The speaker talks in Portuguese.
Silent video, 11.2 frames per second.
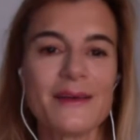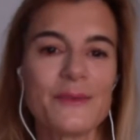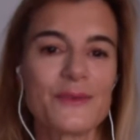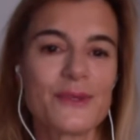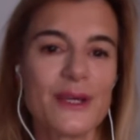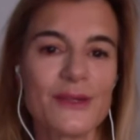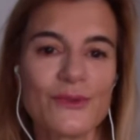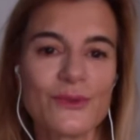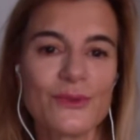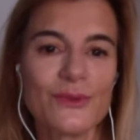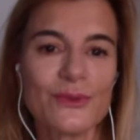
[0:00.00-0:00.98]

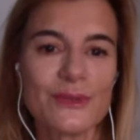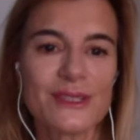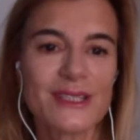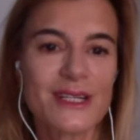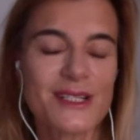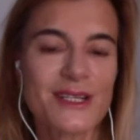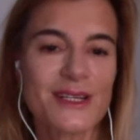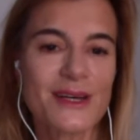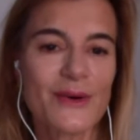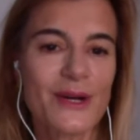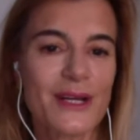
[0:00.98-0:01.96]
portanto, seja
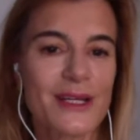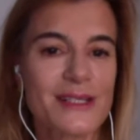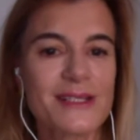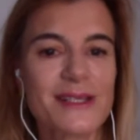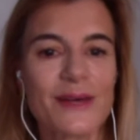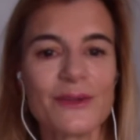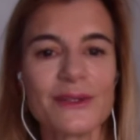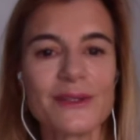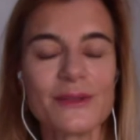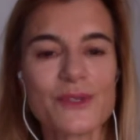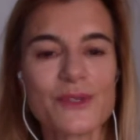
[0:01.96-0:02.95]
a organização,
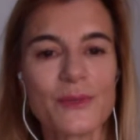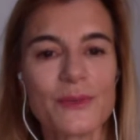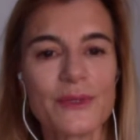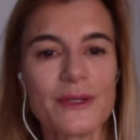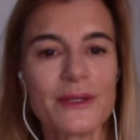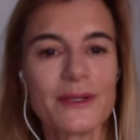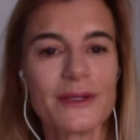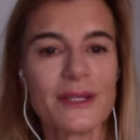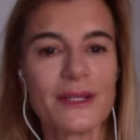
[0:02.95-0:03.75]
de, por exemplo, de,